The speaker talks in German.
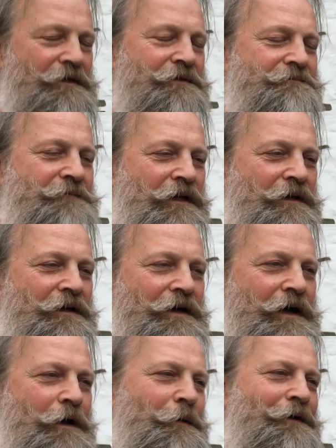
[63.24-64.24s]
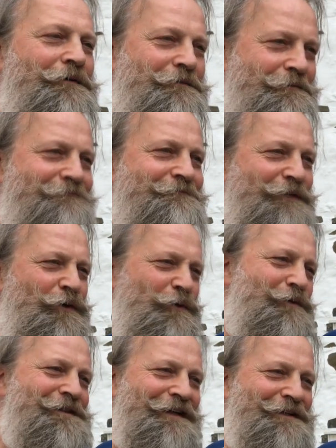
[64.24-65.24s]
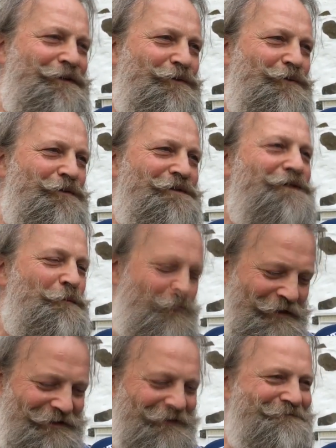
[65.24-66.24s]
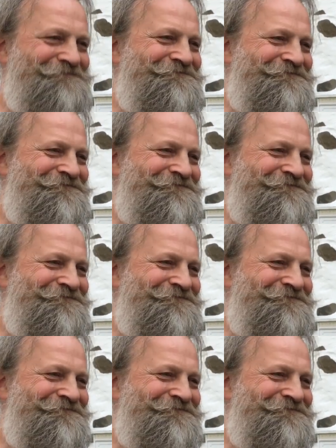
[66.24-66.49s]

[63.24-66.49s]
Ja, aber ähm, wir könnten uns eigentlich auch duzen. Ich bin Peter.